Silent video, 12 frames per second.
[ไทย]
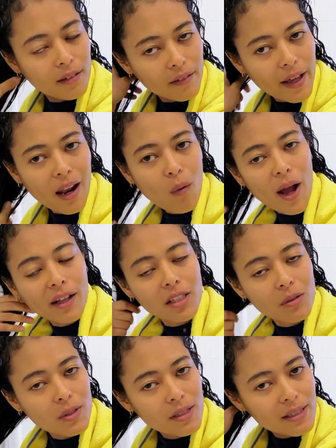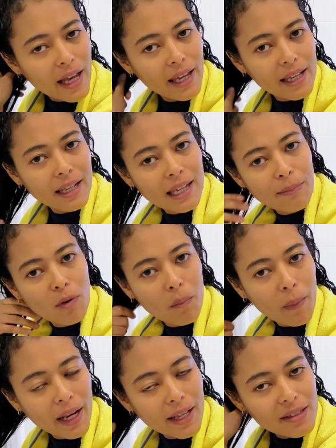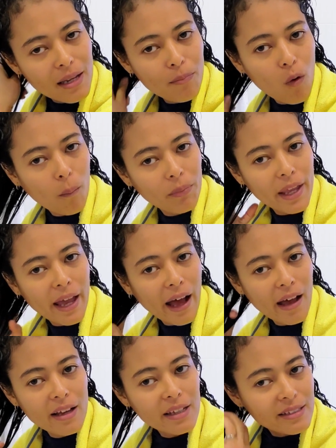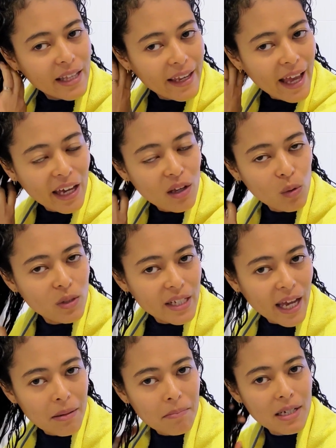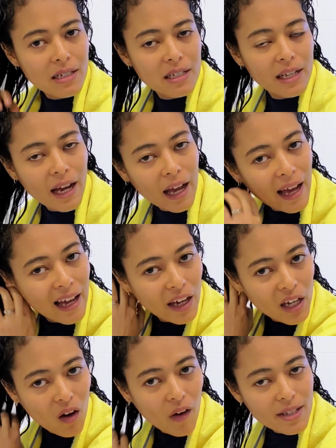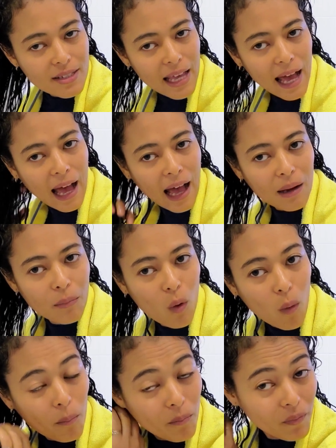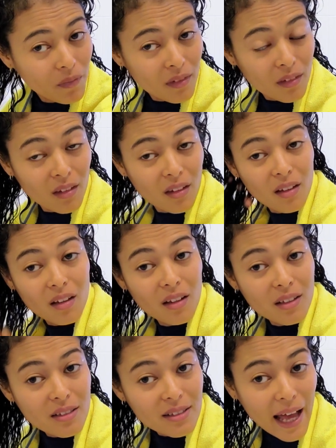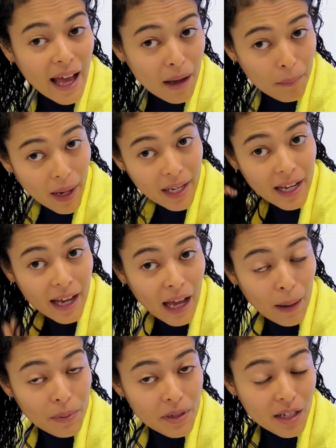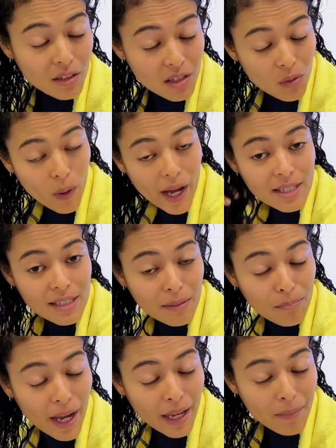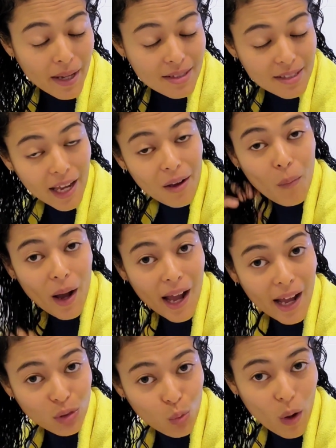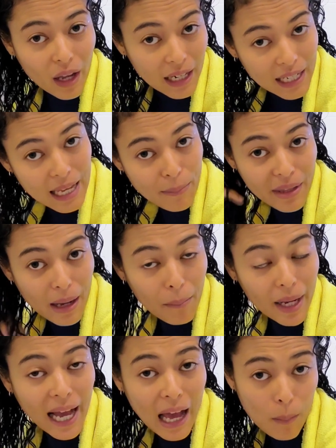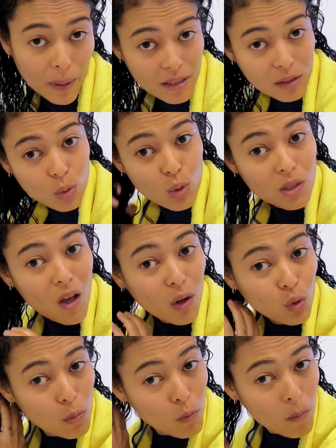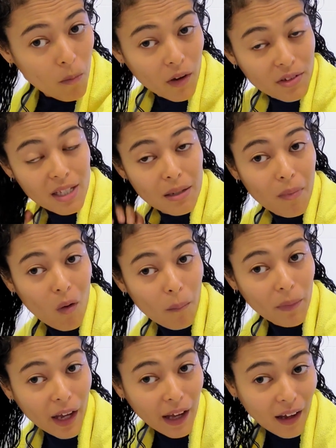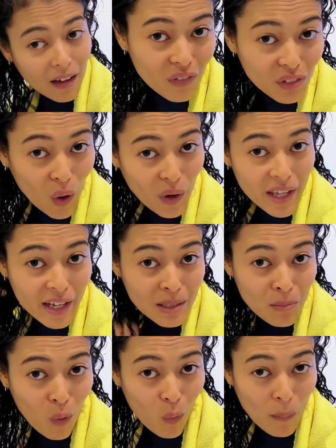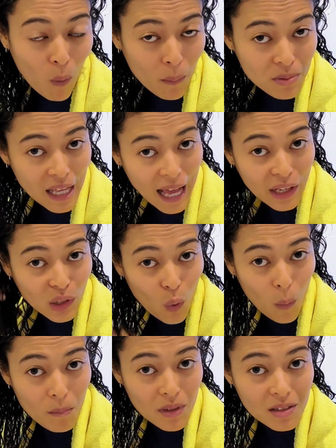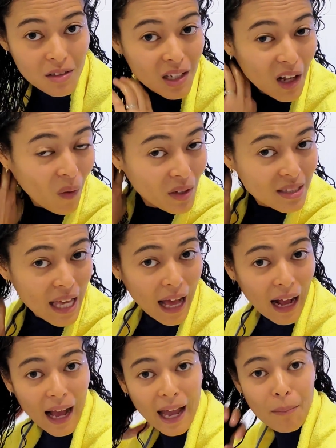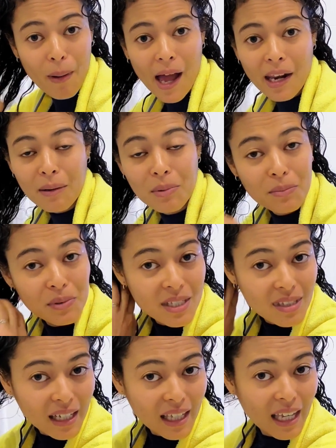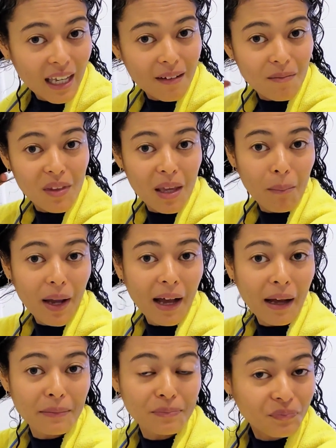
ในระหว่างที่คุณใส่ครีมลงไปในเส้นผมเนี่ยสายอยากให้คุณใช้มือนะคะ ค่อยๆสางผมสางไปนะคะ เพื่อที่ว่าจะไม่ให้มั่นใจว่าตัวครีมเนี่ยมันเข้าไปถึงทุกซอกทุกมุมของเส้นผมนะคะตอนนี้อยากจะบอกว่าผมสางนุ่มลื่นแล้วก็สางง่ายบ้างนะเพื่อนๆสังเกตเห็นไหมคะ